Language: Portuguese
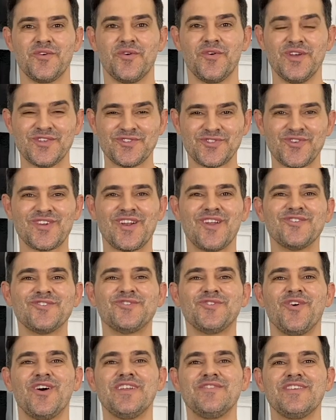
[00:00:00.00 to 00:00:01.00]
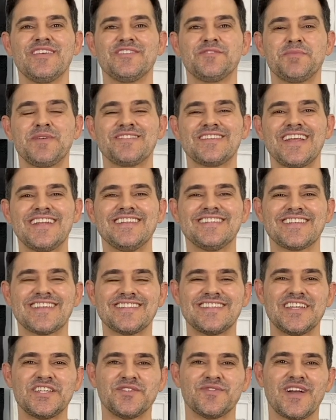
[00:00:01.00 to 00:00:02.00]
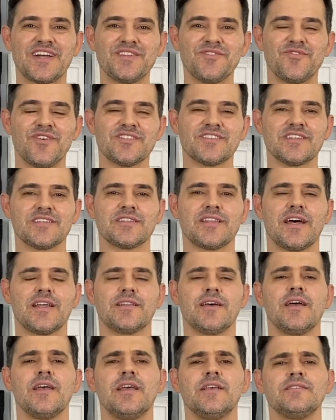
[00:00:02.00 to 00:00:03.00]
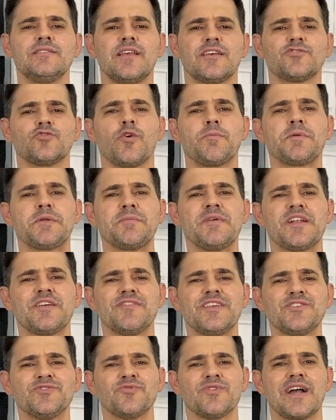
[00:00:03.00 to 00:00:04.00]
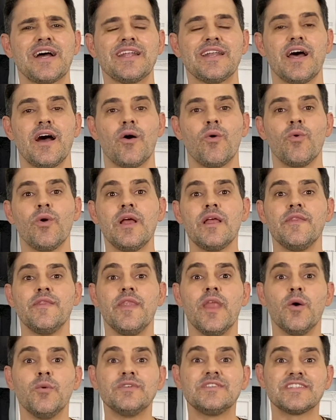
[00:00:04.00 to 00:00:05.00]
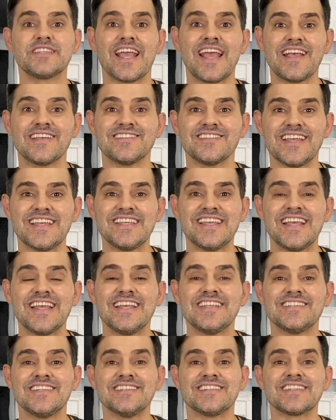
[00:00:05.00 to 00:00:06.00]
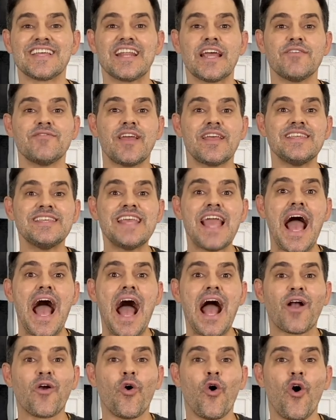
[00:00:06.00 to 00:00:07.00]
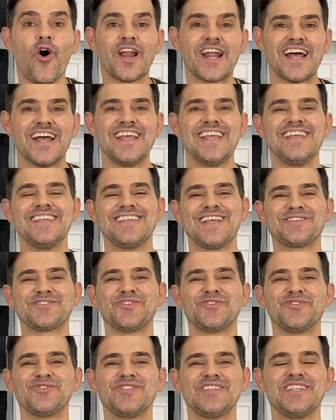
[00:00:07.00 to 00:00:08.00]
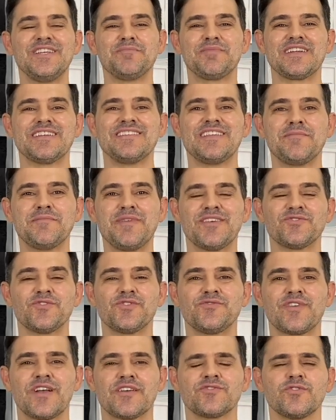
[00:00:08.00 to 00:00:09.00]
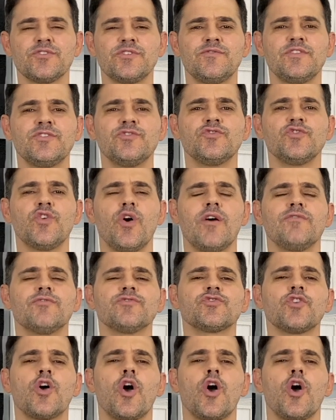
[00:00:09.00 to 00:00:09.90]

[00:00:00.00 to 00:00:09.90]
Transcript: Oi, eu sou Claudio Oliver, especialista certificado em voz cantada. Se é a sua primeira vez no canal, não esquece, hein? Se inscreve aí agora e acione o sininho para receber as notificações de vídeos novos